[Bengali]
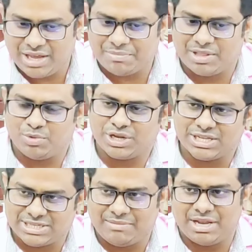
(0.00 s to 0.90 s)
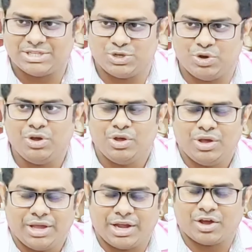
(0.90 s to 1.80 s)
নিয়ে আপনাদের মধ্যে একটা ঝামেলা ছিল
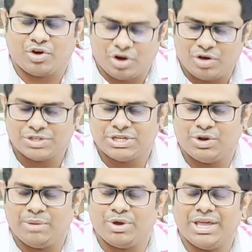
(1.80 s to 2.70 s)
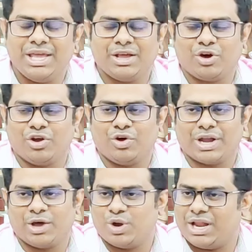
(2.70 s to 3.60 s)
এটা কলহ ছিল এবং এই
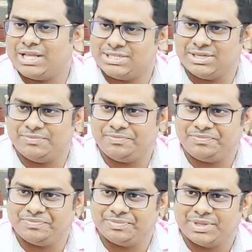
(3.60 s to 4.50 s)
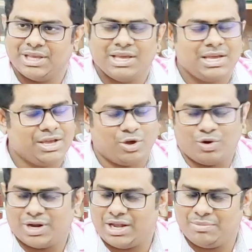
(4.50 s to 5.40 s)
কলহটা এখন আর আছে আছে না এই
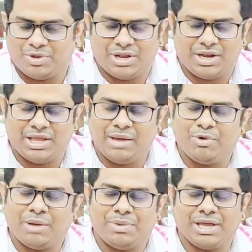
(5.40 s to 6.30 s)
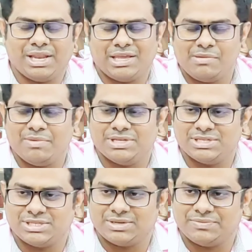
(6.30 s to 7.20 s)
কলহটা আলহামদুলিল্লাহ নেই এবং আপনি এখানে কিভাবে
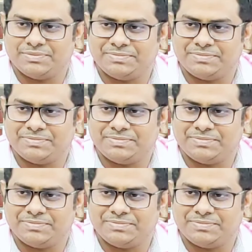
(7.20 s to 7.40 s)
এসেছেন